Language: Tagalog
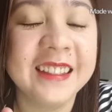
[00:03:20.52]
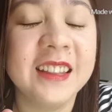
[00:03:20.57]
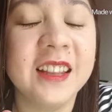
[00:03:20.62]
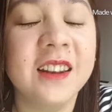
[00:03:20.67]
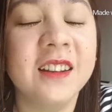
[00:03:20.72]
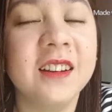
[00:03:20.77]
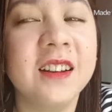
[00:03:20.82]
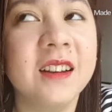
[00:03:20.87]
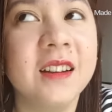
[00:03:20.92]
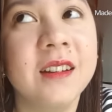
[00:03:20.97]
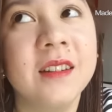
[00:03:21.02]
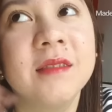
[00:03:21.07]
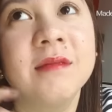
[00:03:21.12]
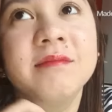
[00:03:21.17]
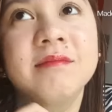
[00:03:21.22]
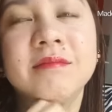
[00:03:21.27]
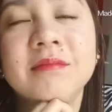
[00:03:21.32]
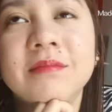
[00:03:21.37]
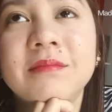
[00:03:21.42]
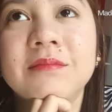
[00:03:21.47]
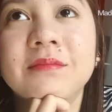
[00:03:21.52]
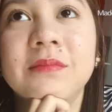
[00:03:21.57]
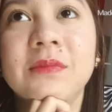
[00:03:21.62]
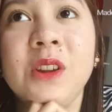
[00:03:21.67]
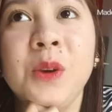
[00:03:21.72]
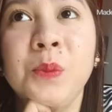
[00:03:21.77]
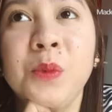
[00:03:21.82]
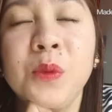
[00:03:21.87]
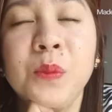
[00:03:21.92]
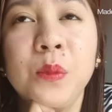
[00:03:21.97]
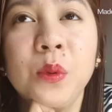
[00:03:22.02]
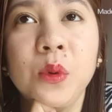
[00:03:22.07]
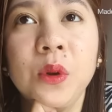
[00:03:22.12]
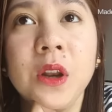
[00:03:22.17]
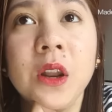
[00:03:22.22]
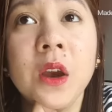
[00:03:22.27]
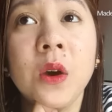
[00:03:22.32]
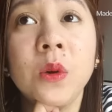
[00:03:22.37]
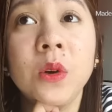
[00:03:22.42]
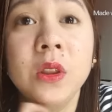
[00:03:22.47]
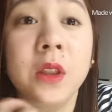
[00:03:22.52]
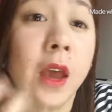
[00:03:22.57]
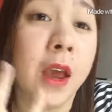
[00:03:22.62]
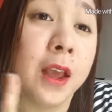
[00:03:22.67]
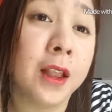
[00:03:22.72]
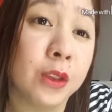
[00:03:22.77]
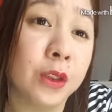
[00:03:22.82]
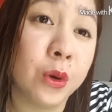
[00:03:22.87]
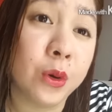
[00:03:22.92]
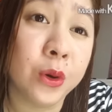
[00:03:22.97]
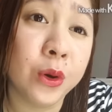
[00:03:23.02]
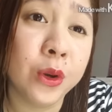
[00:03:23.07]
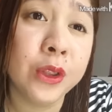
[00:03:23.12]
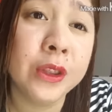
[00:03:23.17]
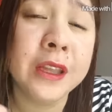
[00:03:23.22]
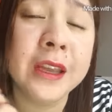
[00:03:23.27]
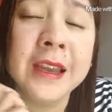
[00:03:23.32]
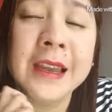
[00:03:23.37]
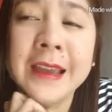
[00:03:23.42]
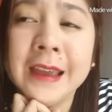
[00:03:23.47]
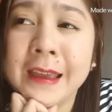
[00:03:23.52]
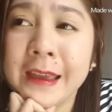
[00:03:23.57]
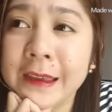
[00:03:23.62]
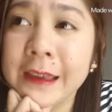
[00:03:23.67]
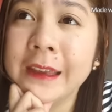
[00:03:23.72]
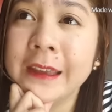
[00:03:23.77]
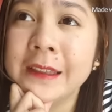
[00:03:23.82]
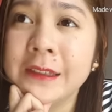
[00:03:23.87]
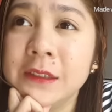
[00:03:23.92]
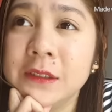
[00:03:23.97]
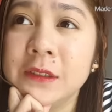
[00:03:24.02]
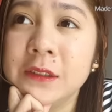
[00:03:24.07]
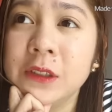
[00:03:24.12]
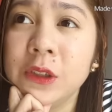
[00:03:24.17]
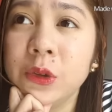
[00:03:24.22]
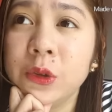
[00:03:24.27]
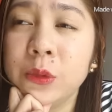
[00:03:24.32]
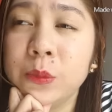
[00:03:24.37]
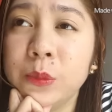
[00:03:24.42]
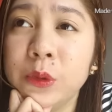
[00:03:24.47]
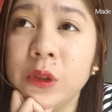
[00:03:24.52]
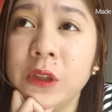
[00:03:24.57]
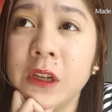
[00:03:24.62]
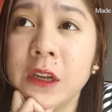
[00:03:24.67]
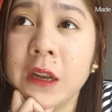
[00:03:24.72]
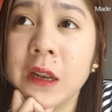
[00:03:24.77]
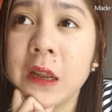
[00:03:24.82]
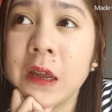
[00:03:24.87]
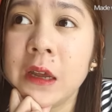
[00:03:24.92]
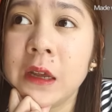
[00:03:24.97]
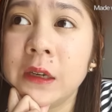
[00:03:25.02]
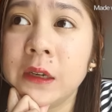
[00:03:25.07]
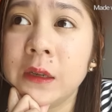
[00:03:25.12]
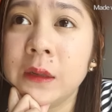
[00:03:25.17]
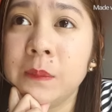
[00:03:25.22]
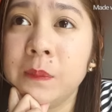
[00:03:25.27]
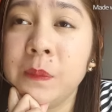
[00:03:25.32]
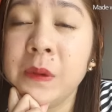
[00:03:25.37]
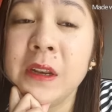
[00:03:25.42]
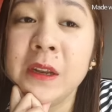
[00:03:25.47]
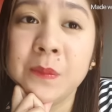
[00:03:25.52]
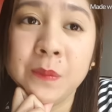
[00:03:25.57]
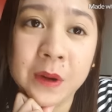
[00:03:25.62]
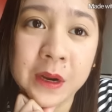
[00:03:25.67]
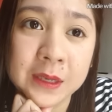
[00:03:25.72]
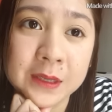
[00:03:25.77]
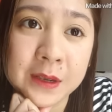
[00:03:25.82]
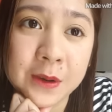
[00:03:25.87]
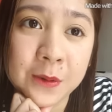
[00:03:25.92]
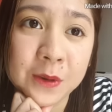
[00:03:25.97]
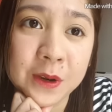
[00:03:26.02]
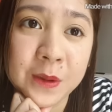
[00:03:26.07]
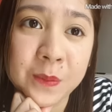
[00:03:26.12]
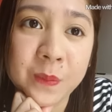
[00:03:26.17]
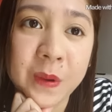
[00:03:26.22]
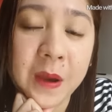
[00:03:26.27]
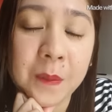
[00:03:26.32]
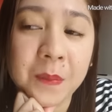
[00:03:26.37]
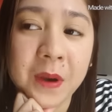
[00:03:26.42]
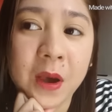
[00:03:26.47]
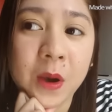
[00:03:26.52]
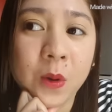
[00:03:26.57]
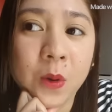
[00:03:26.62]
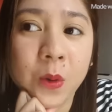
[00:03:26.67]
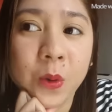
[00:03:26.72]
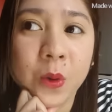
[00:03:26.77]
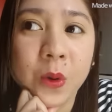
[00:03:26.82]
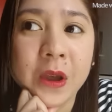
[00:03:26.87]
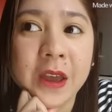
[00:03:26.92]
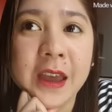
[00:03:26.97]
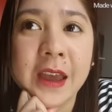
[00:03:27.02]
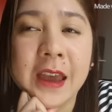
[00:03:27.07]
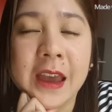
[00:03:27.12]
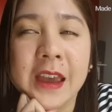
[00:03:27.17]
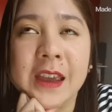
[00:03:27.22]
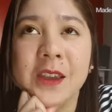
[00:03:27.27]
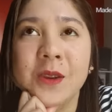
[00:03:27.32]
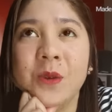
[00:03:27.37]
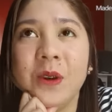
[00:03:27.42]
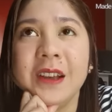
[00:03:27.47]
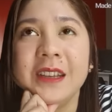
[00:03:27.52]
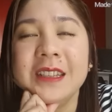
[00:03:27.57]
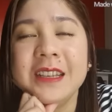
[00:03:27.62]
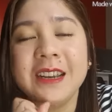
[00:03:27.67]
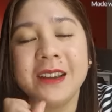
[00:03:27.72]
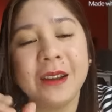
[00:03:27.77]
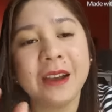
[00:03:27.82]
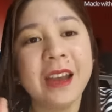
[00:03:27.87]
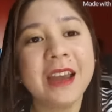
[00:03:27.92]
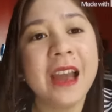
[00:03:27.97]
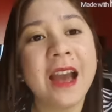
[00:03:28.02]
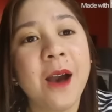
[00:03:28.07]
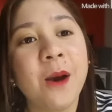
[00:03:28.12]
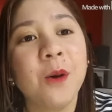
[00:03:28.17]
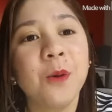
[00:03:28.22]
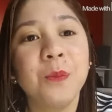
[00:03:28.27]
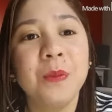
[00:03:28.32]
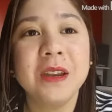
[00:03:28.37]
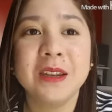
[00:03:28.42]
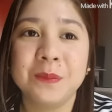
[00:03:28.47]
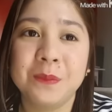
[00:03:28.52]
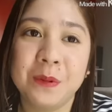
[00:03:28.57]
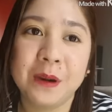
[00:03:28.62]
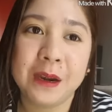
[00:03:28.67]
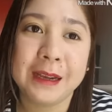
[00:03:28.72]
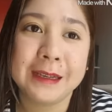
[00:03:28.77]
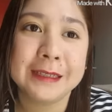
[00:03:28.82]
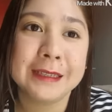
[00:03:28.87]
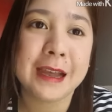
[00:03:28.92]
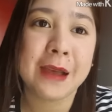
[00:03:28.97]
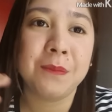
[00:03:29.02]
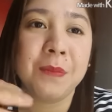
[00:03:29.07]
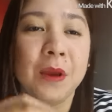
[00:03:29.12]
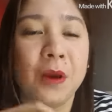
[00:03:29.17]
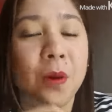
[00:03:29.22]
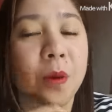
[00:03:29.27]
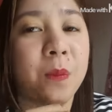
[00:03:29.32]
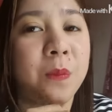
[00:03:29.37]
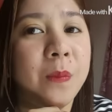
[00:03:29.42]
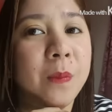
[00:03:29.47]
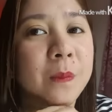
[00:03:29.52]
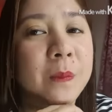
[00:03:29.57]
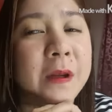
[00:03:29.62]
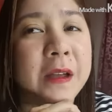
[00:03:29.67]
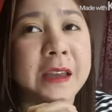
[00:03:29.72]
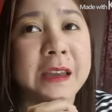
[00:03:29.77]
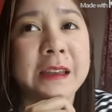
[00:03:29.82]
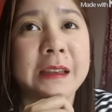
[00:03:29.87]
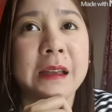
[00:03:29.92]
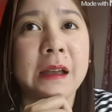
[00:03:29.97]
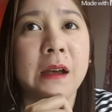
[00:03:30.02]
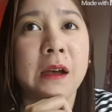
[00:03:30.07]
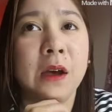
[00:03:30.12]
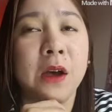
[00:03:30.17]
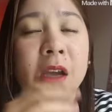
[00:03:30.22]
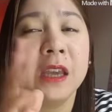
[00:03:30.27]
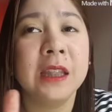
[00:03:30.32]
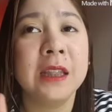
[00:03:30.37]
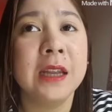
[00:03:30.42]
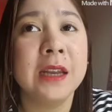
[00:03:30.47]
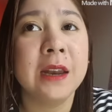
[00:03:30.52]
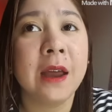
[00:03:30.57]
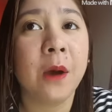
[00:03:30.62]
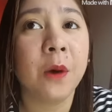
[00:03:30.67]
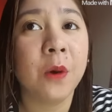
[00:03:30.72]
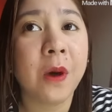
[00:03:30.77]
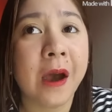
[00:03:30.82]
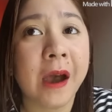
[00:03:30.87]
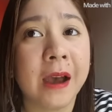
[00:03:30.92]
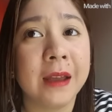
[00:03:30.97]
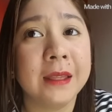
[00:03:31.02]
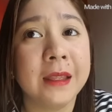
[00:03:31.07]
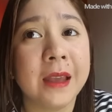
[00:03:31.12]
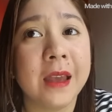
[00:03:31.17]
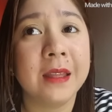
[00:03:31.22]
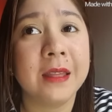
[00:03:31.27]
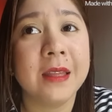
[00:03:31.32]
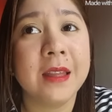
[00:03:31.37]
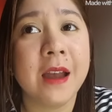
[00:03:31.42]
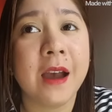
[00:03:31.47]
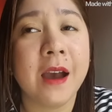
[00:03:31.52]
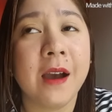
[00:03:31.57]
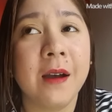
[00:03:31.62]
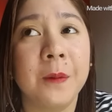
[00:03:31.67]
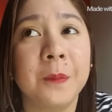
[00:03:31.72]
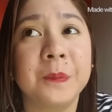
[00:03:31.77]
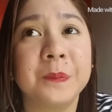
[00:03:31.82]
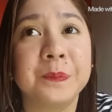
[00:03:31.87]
talagang, nabubuli ako dahil doon. And yun, buti na lang, pinabrace ako ng papa ko. Yung kasi, kaya ako pinabrace, sabi ko, uh, hindi na ako a-attend ng,